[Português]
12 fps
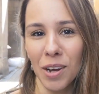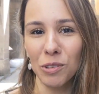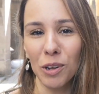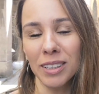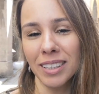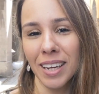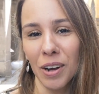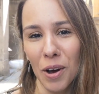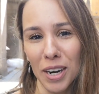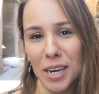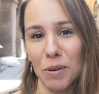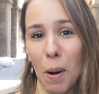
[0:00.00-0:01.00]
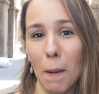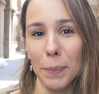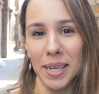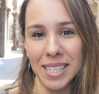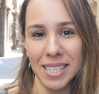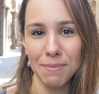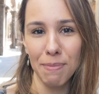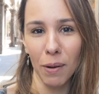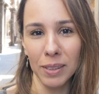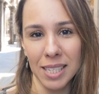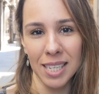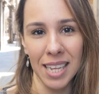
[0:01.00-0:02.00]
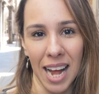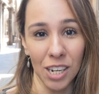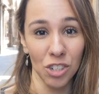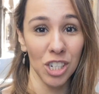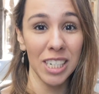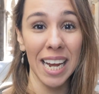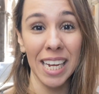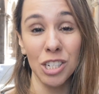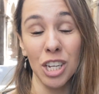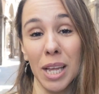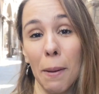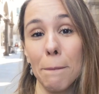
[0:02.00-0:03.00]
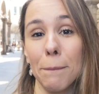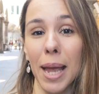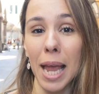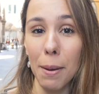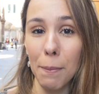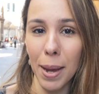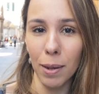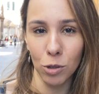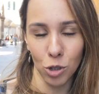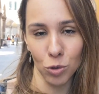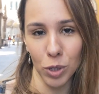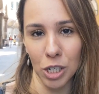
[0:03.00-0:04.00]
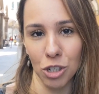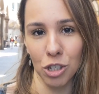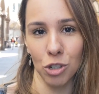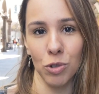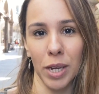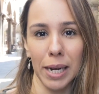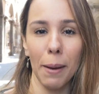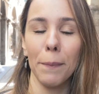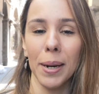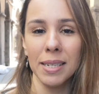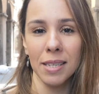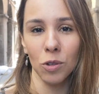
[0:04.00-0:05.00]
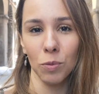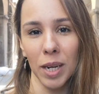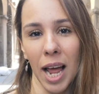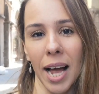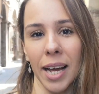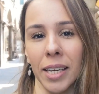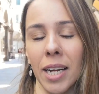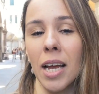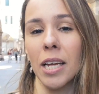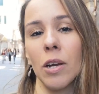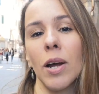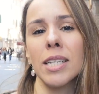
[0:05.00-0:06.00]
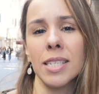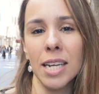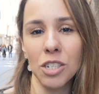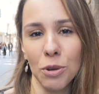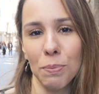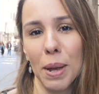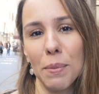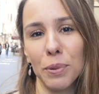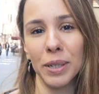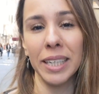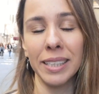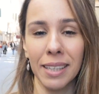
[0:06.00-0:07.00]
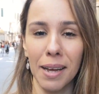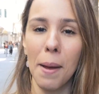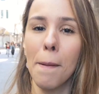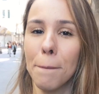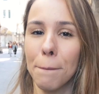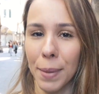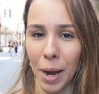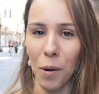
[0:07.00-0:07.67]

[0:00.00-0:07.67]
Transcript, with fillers: Eu tô andando agora na rua principal da cidade e aqui já tem bem menos turistas do que na Praça do Milagre. E olha, a cidade é bem bonita, bem